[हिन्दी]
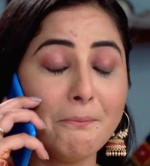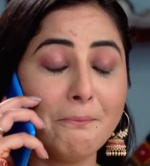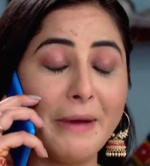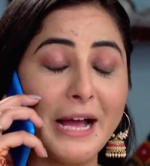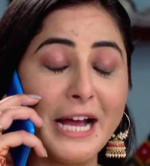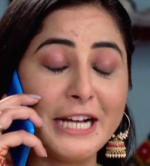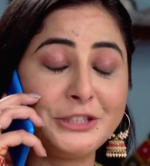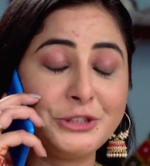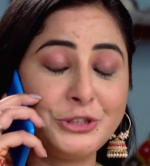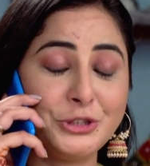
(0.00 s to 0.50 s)

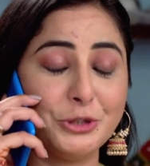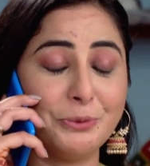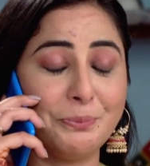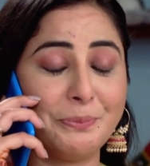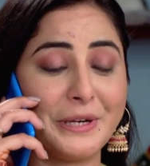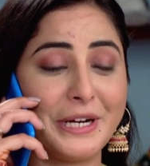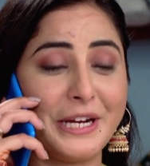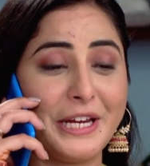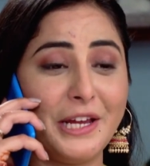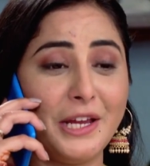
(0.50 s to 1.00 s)
मैं
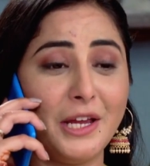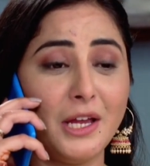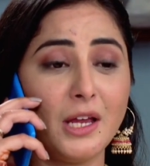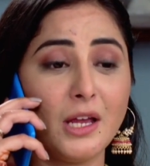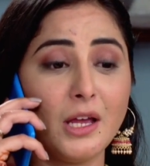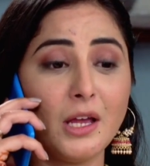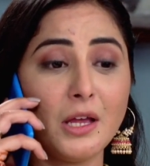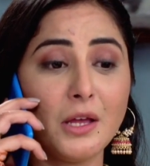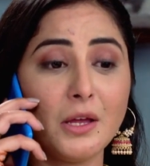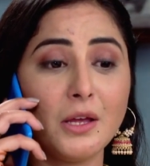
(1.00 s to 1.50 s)
चुप रही
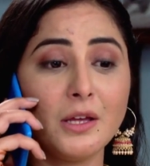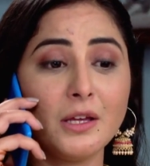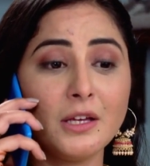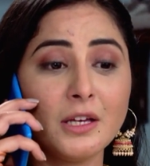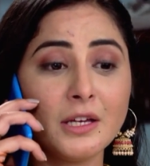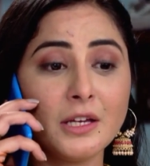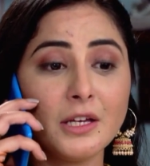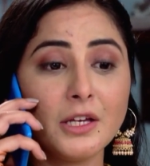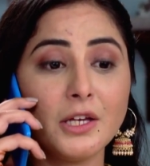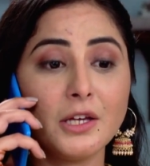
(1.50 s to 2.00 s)

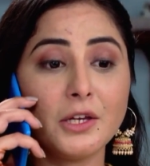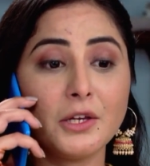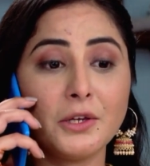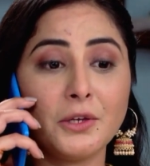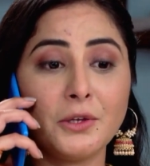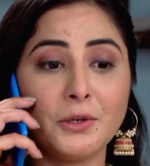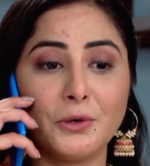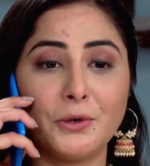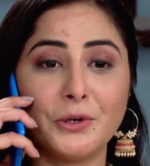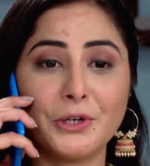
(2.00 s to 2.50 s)

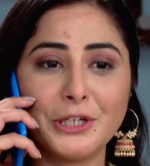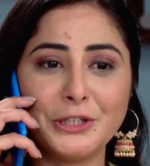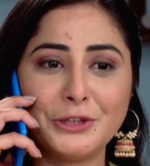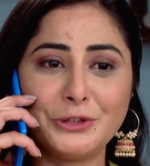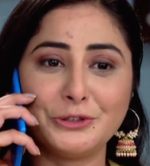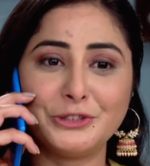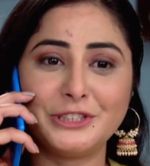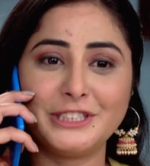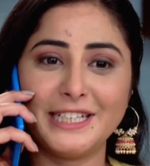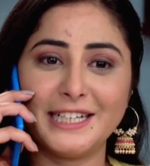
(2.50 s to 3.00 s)
क्योंकि
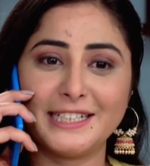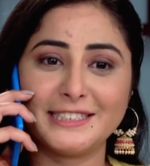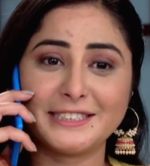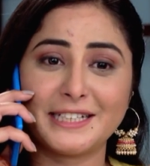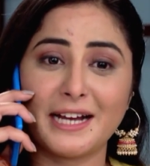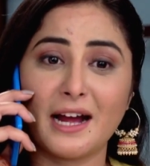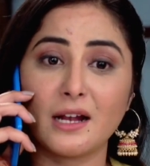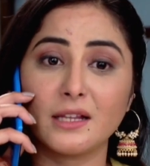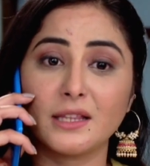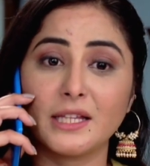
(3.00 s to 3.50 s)
तुसी इस
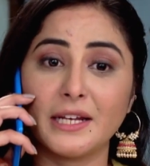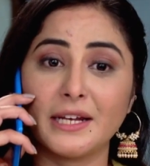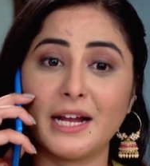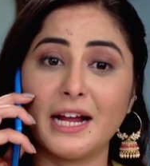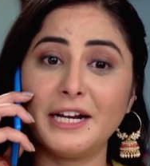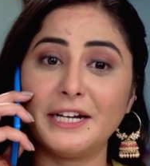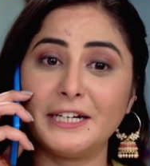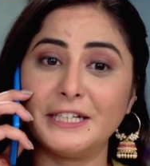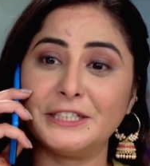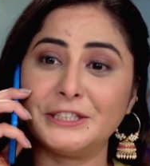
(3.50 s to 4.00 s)
घर दे
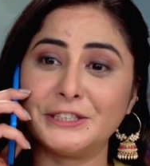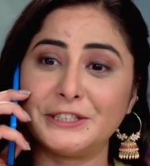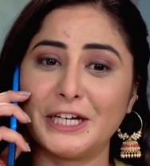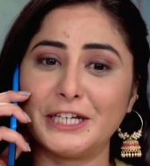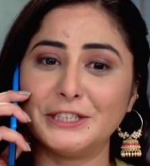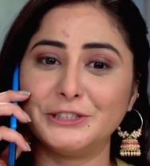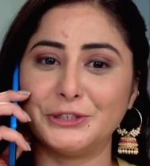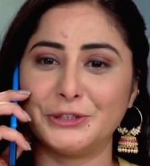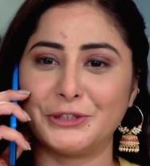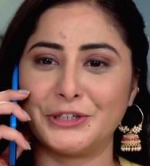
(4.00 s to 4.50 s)
नाल
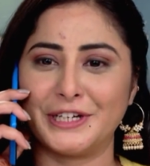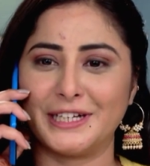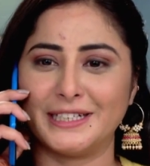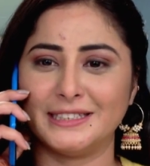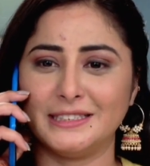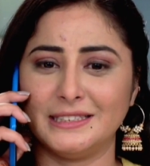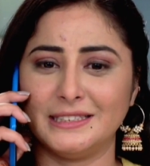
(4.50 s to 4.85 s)
रिश्ता जोड़ना